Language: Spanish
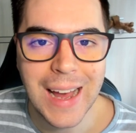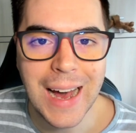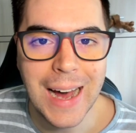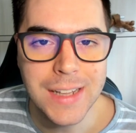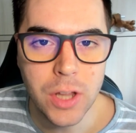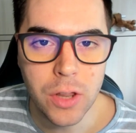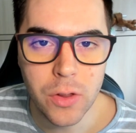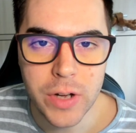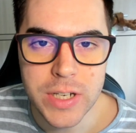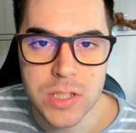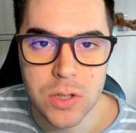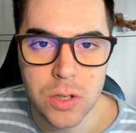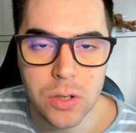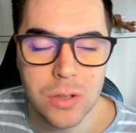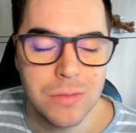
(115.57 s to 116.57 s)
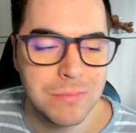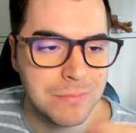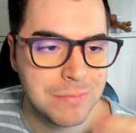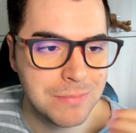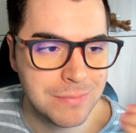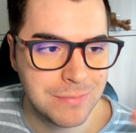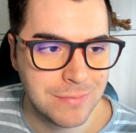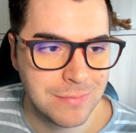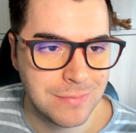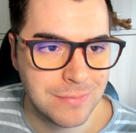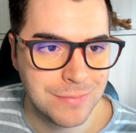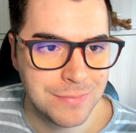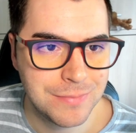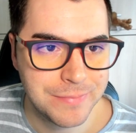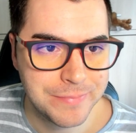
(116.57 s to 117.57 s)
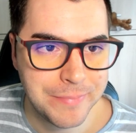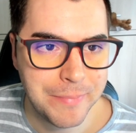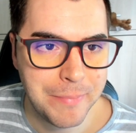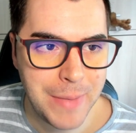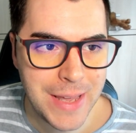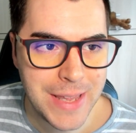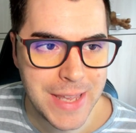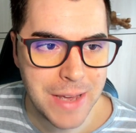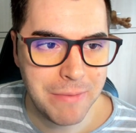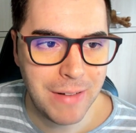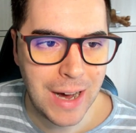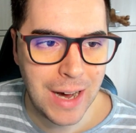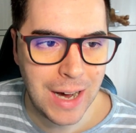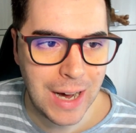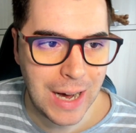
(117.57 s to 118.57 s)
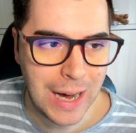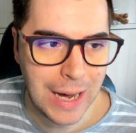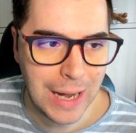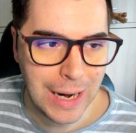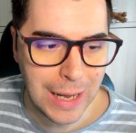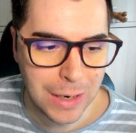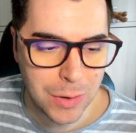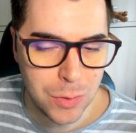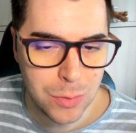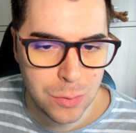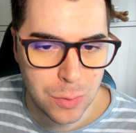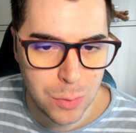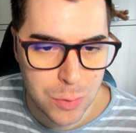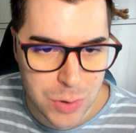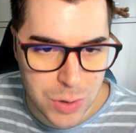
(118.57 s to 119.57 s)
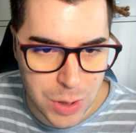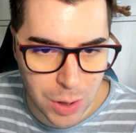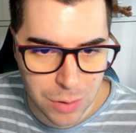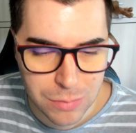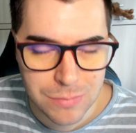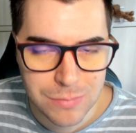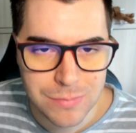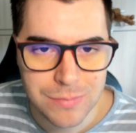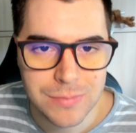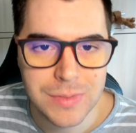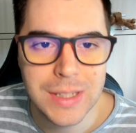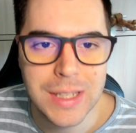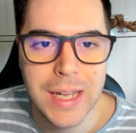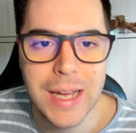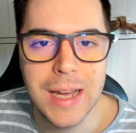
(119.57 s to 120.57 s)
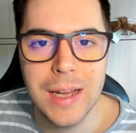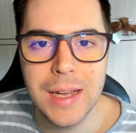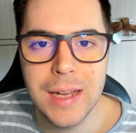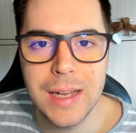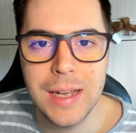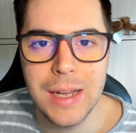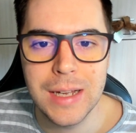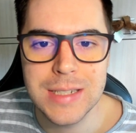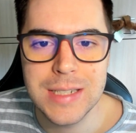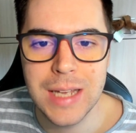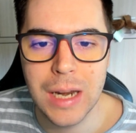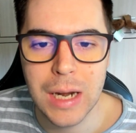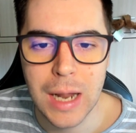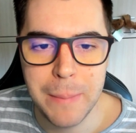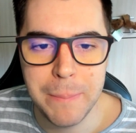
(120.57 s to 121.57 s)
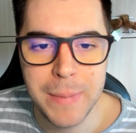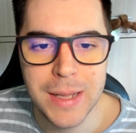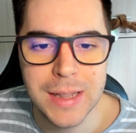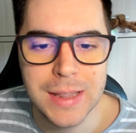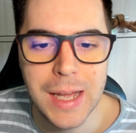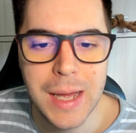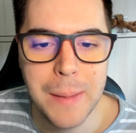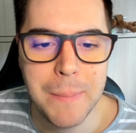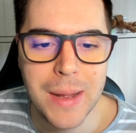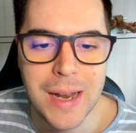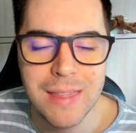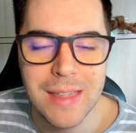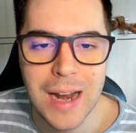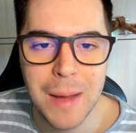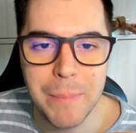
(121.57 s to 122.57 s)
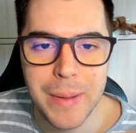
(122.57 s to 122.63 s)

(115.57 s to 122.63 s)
A todo esto mm, me lleva a la conclusión de eh, si realmente merece la